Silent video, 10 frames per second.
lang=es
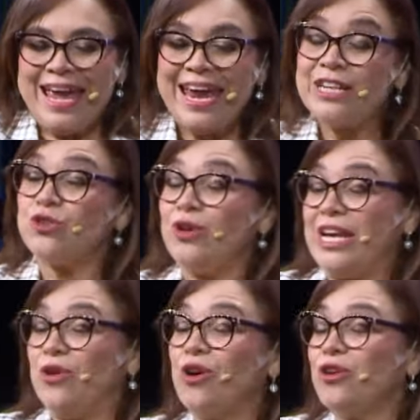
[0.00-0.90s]
el
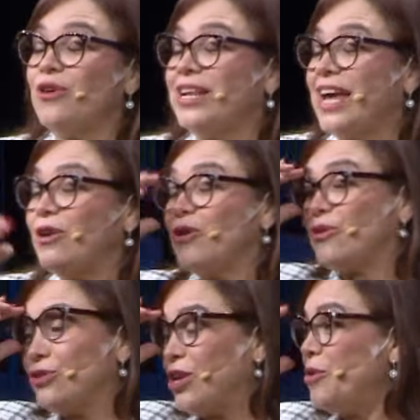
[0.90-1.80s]
soliloquio, el diálogo
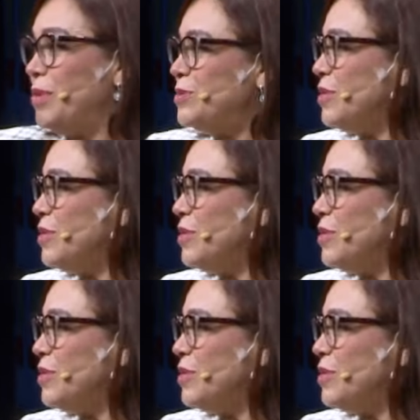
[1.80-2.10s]
contigo mismo